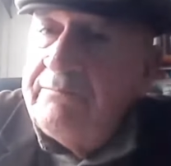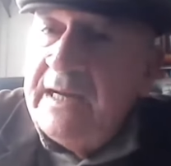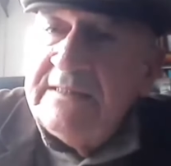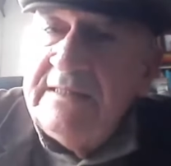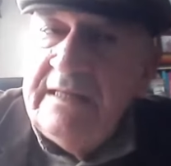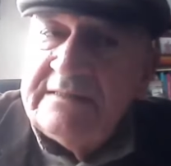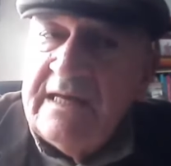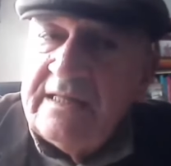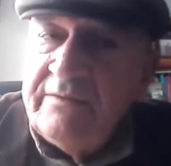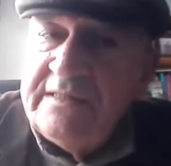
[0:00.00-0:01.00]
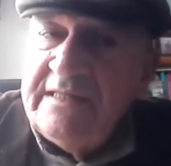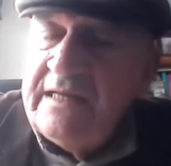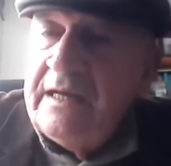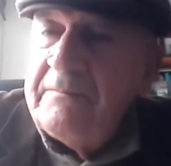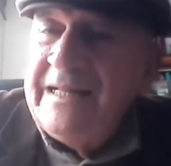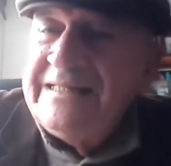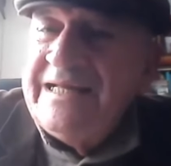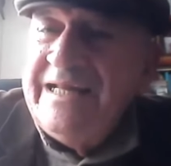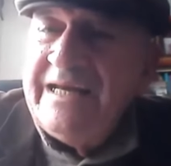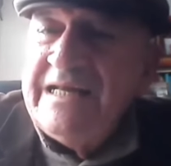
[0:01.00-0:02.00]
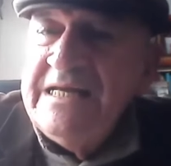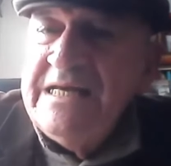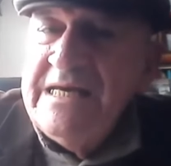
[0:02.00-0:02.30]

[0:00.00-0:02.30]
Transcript: y partidista debe de este, que mantener